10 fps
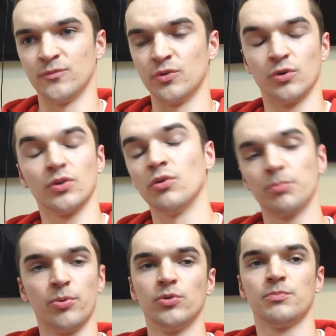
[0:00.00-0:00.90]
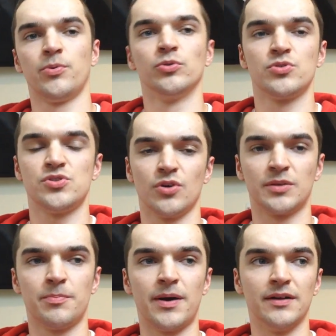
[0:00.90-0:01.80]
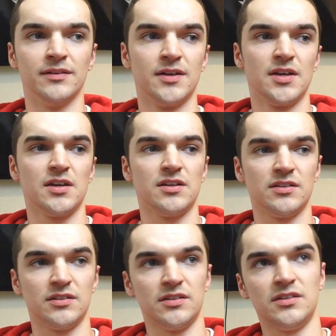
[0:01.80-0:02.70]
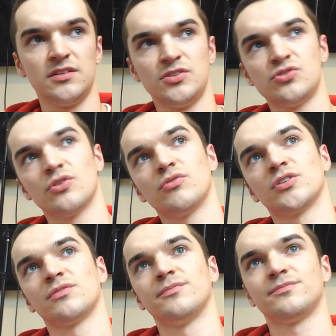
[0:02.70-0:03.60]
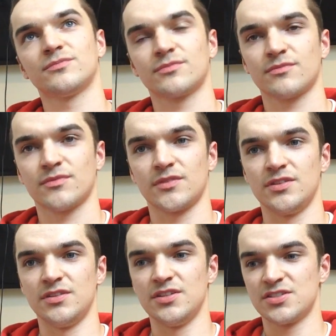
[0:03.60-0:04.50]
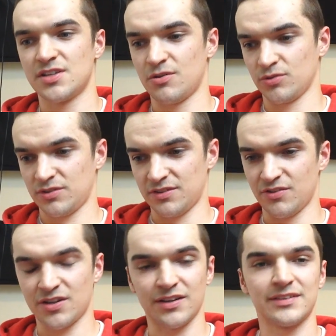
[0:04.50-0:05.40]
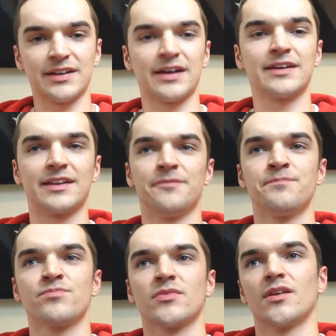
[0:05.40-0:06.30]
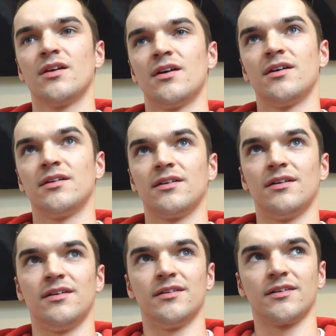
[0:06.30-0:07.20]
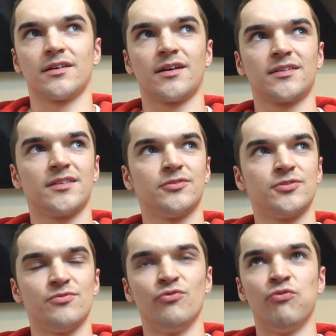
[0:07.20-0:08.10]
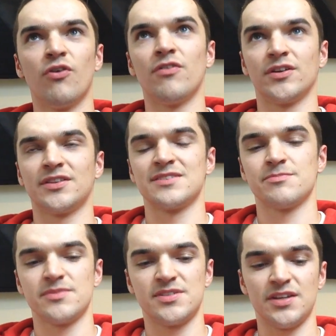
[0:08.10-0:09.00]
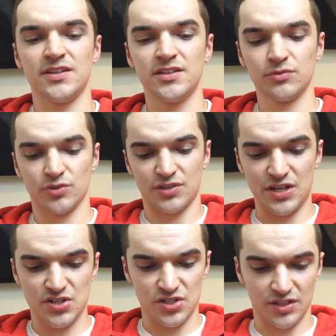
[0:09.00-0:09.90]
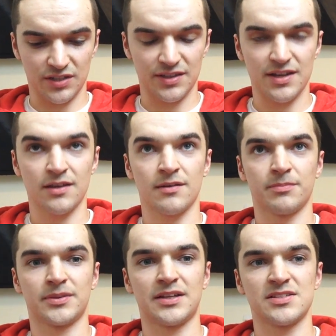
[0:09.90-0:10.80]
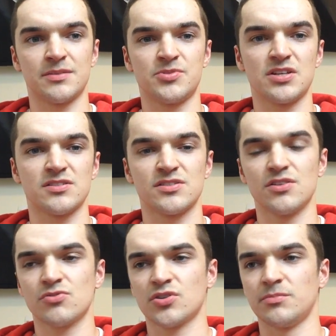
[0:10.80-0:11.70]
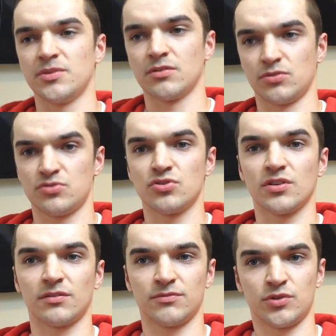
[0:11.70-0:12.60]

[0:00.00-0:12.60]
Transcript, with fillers: он, он пол, полностью отпал. И еще вот, не знаю, вот, наверное, это как-то а, как-то вот Вова это зарядил. Вот раньше, когда я пытался общаться с девушками, я вот что-то